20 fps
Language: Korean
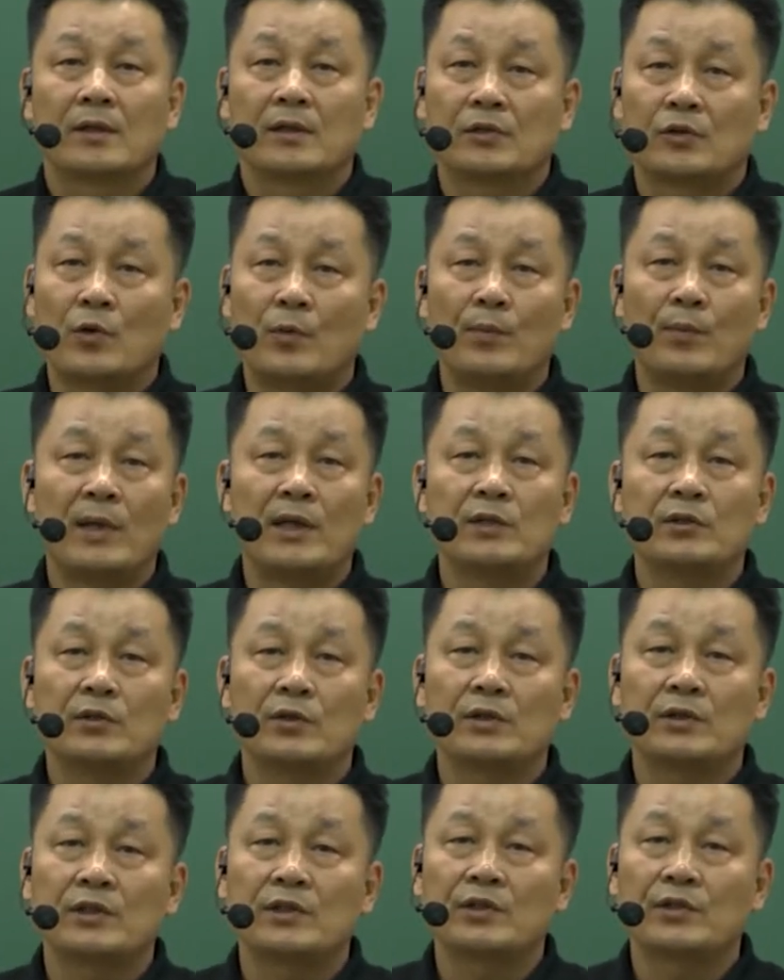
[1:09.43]

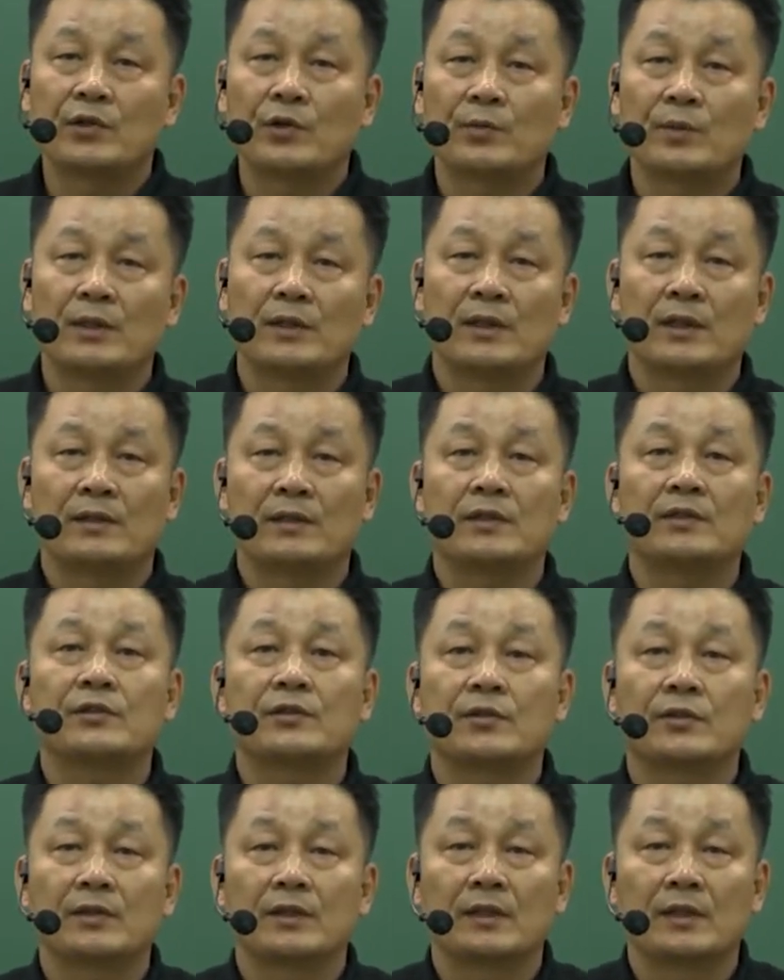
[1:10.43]
전반적인 시험에 대한
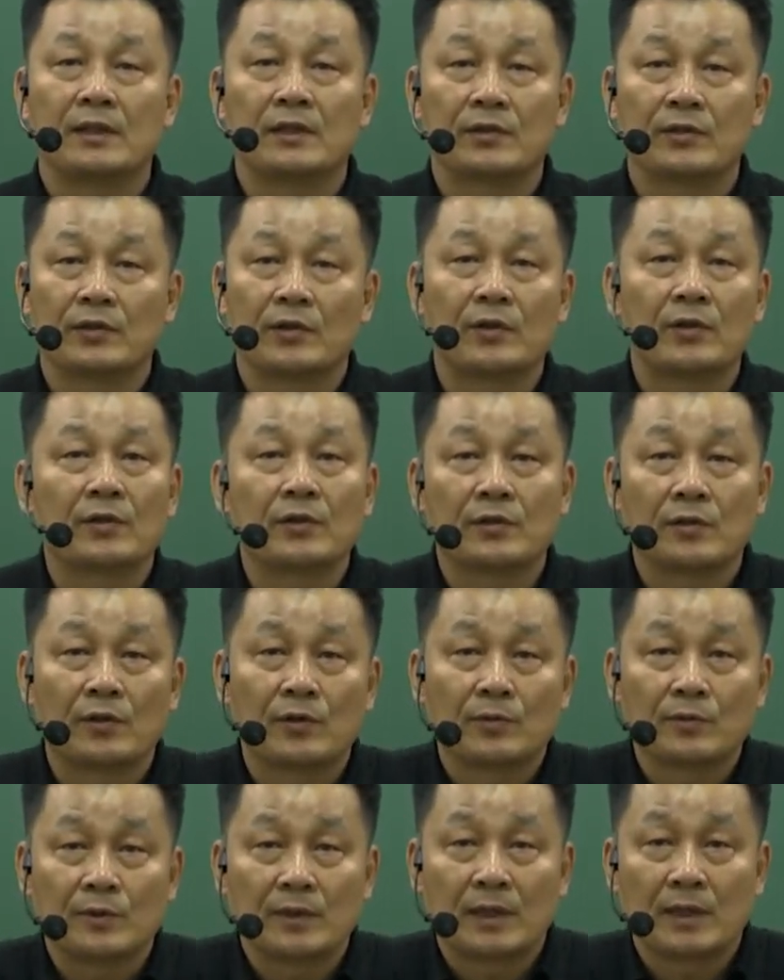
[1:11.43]
특성에 대해서
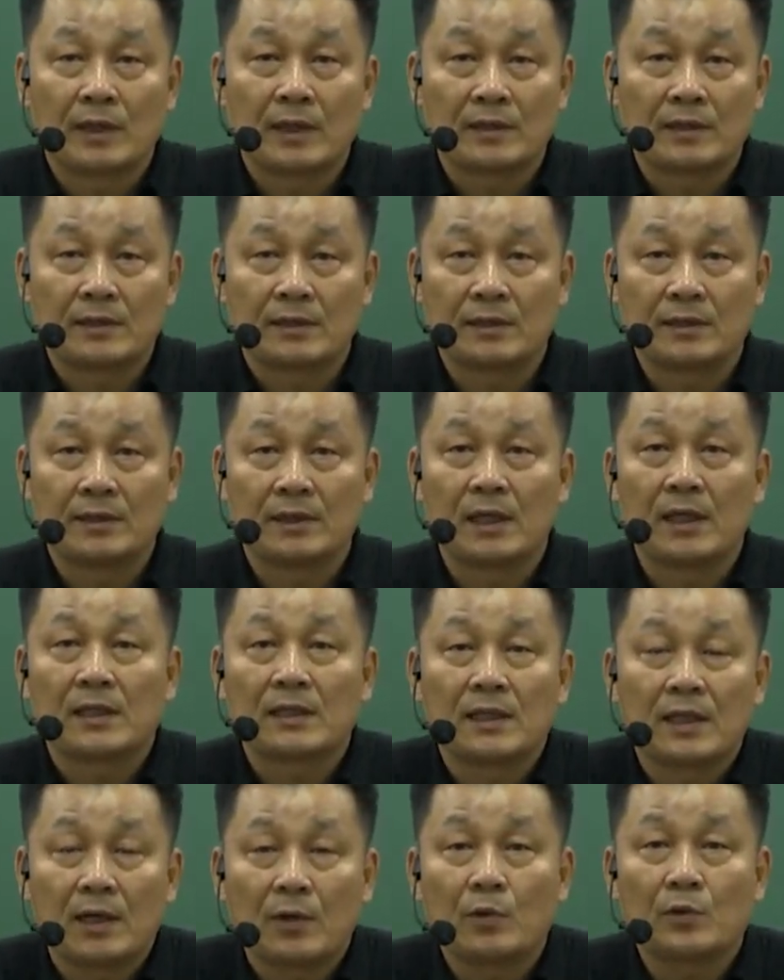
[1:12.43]
여러분이랑 같이
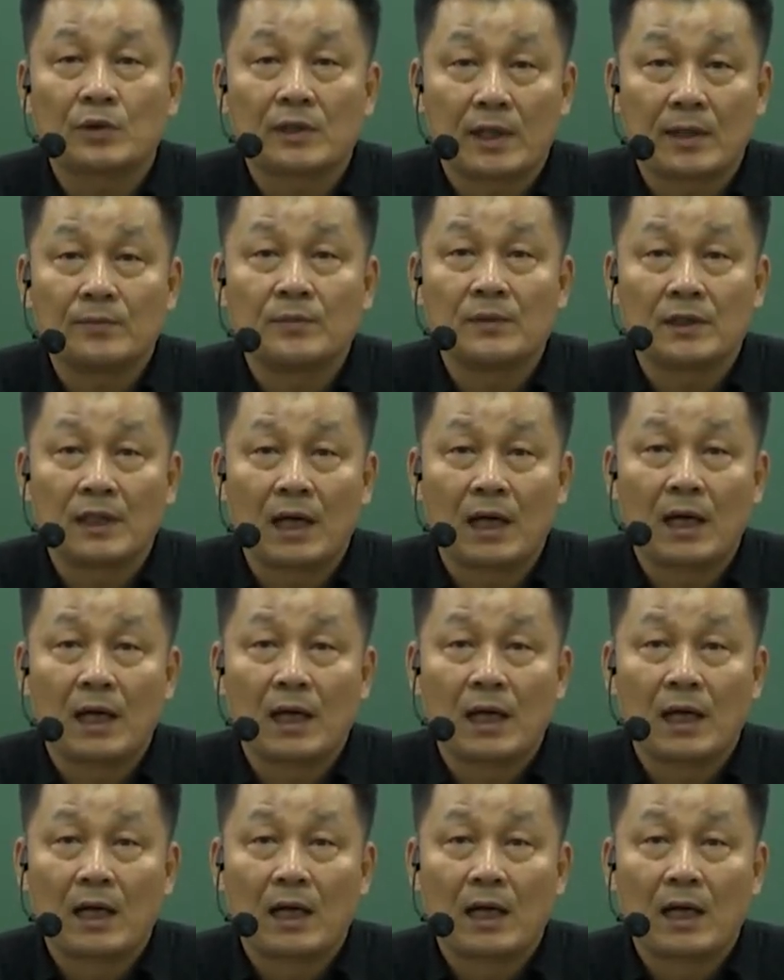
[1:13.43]
이야기하고자 합니다.